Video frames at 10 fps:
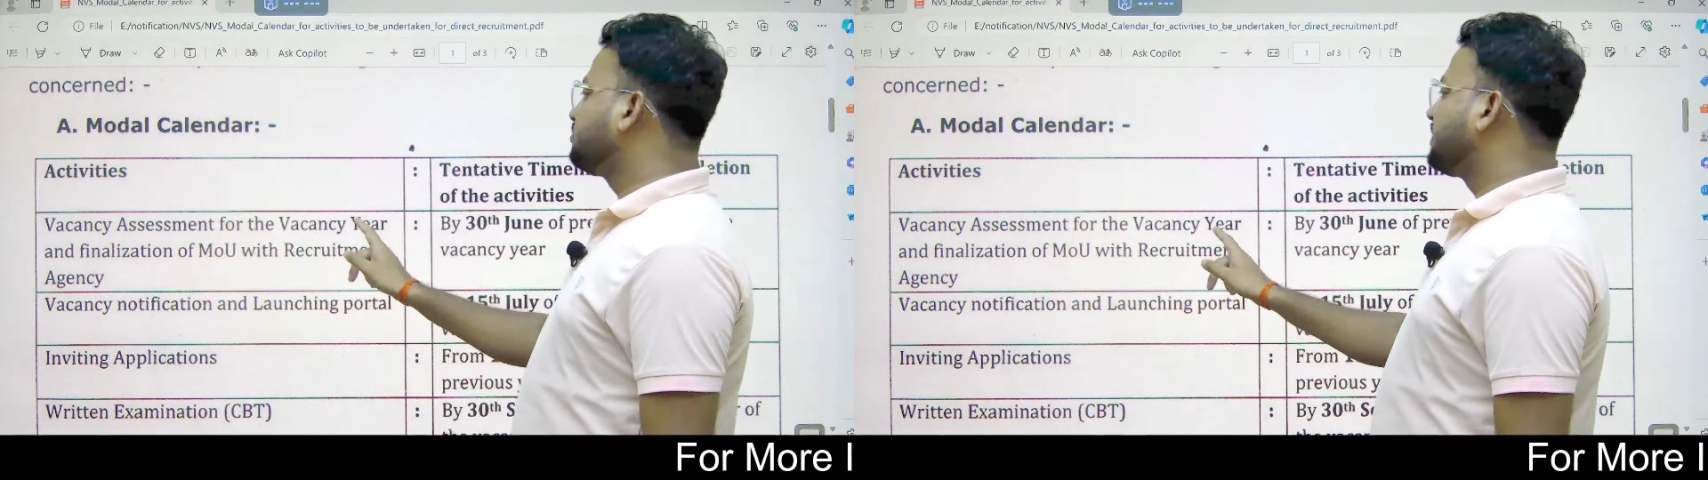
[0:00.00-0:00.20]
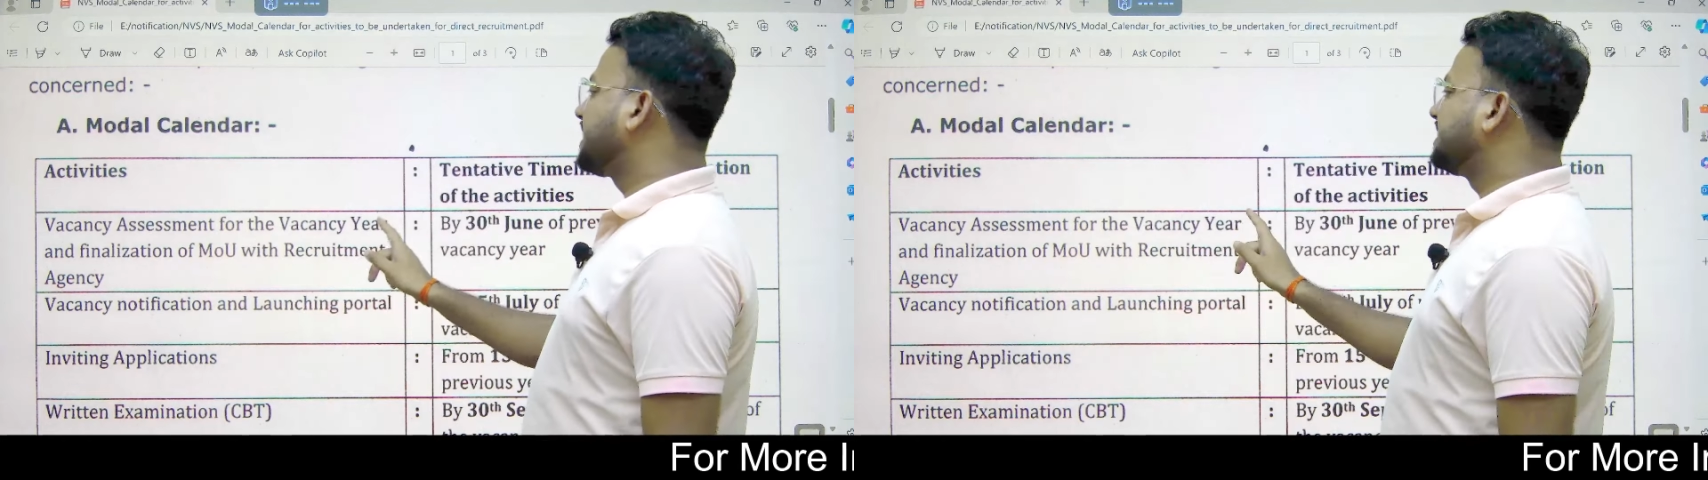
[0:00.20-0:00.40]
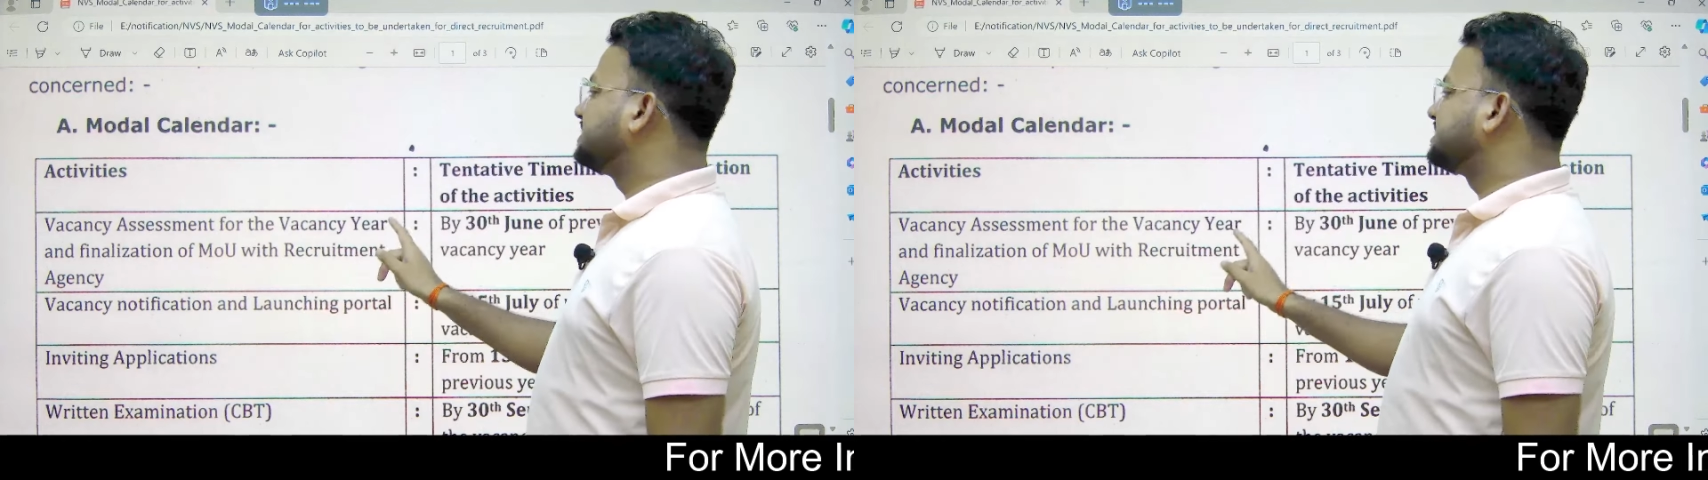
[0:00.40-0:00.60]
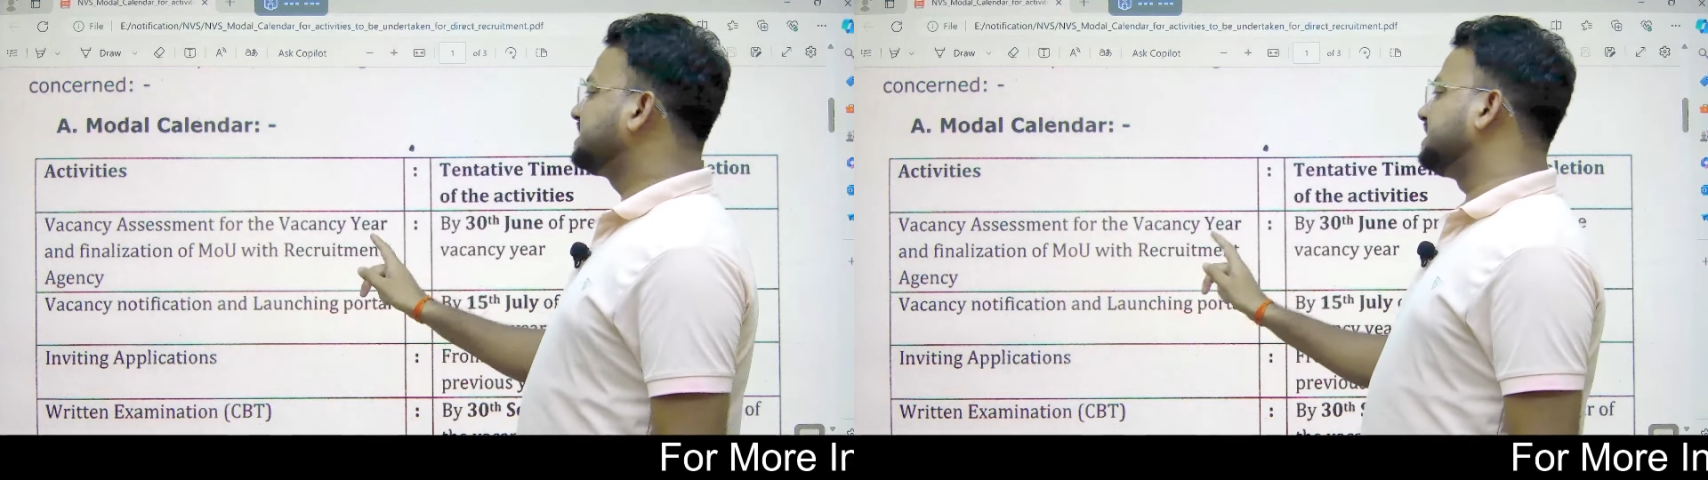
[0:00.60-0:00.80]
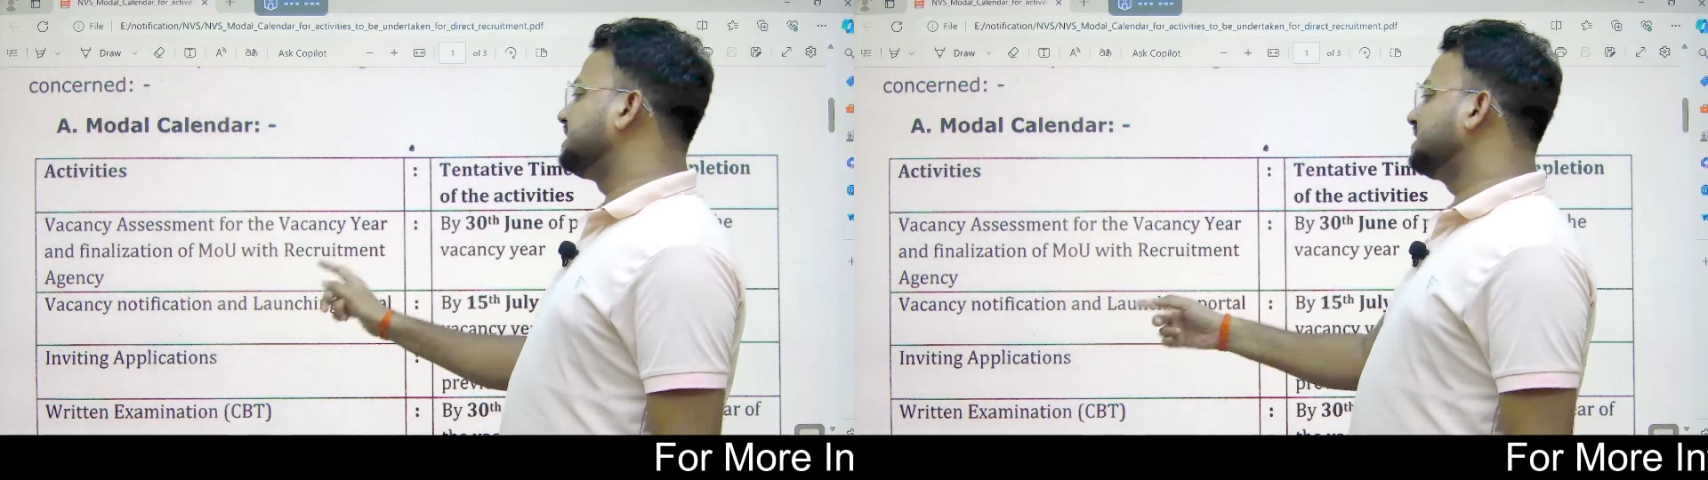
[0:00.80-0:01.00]
vacancy
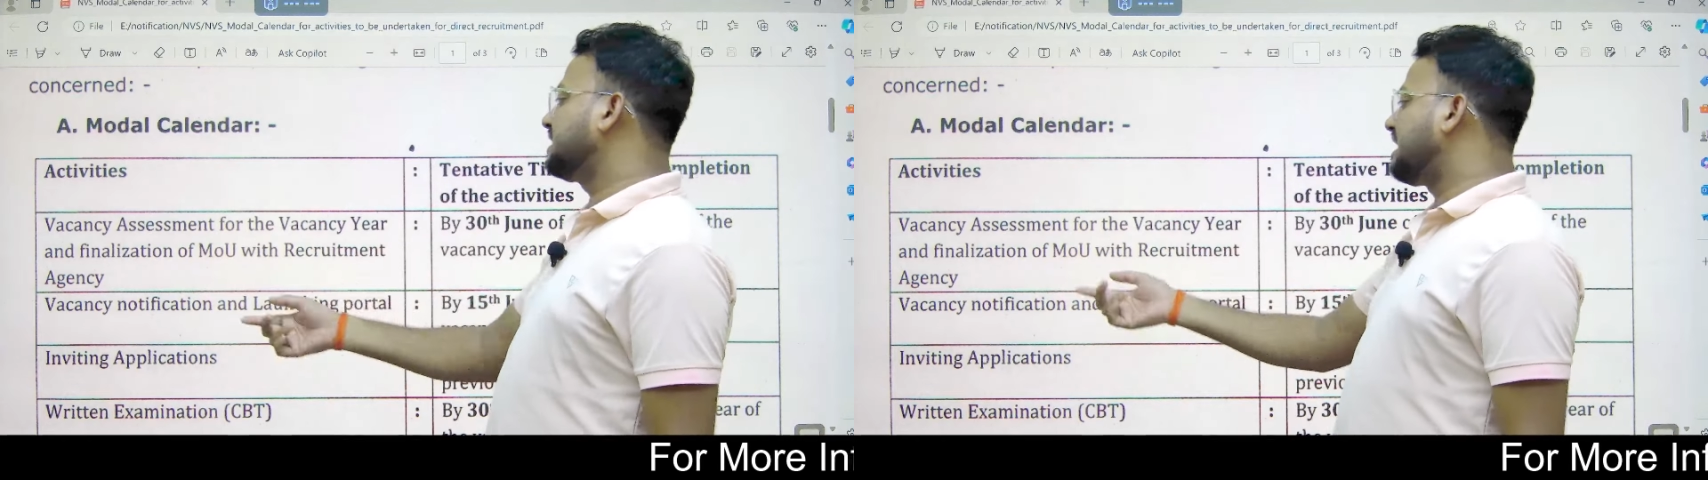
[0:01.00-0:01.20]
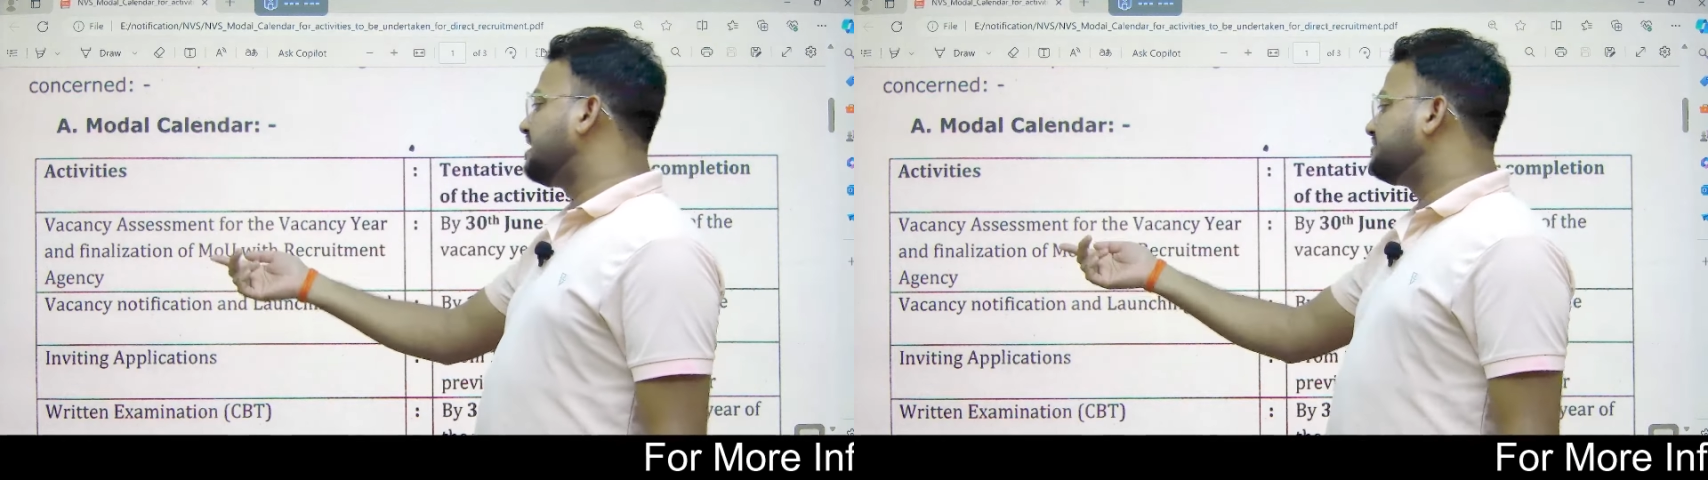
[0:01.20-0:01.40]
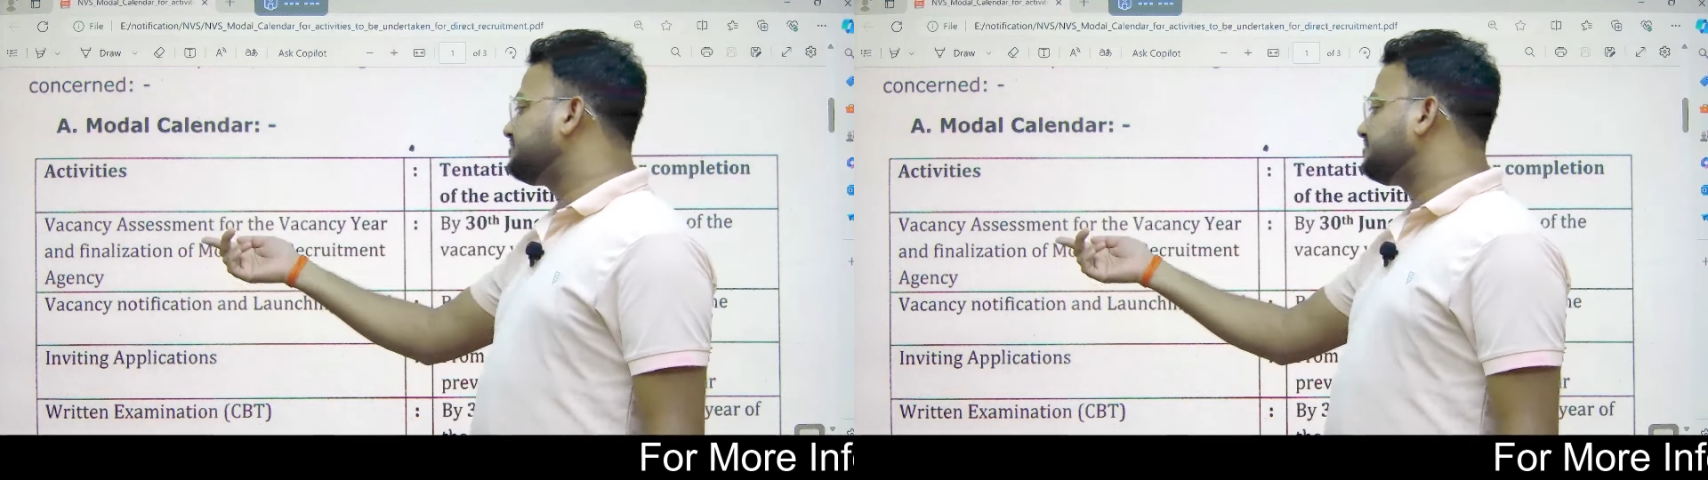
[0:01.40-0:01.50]
year and